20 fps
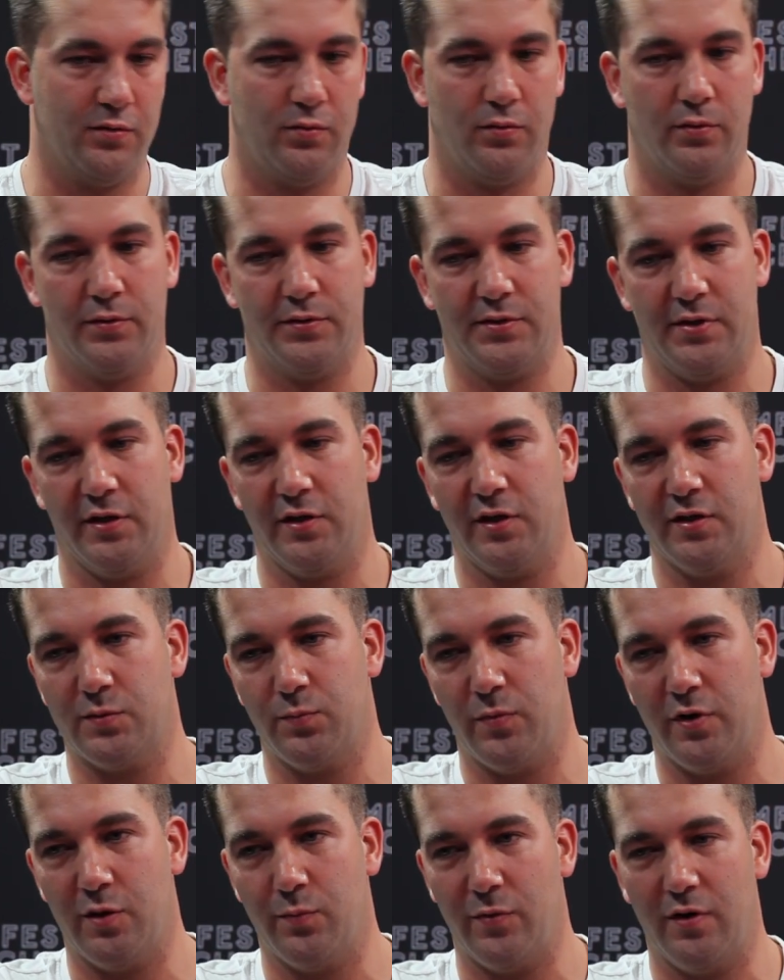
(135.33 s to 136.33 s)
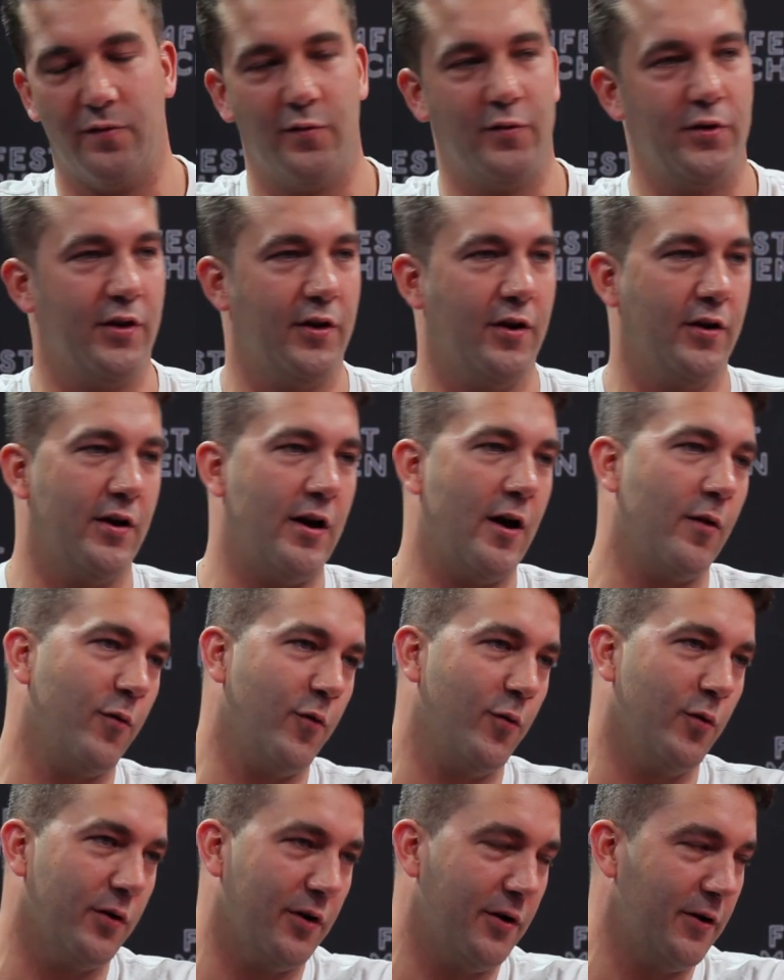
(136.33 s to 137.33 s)
Und sage ich jetzt mal jemand wie der
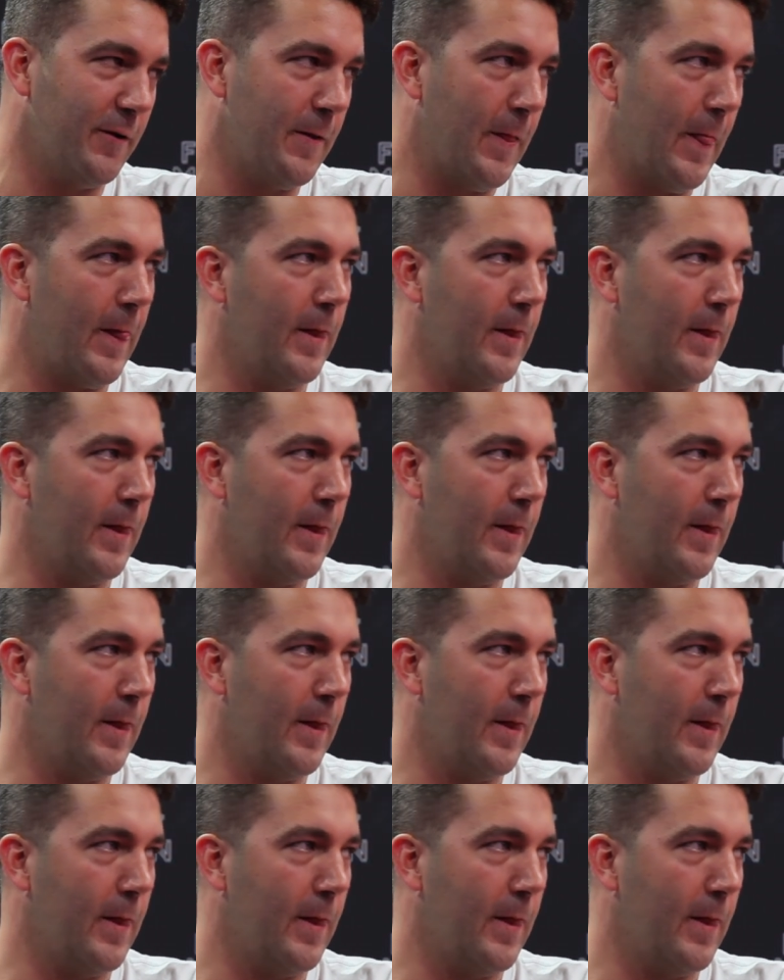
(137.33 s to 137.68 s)
Anführer,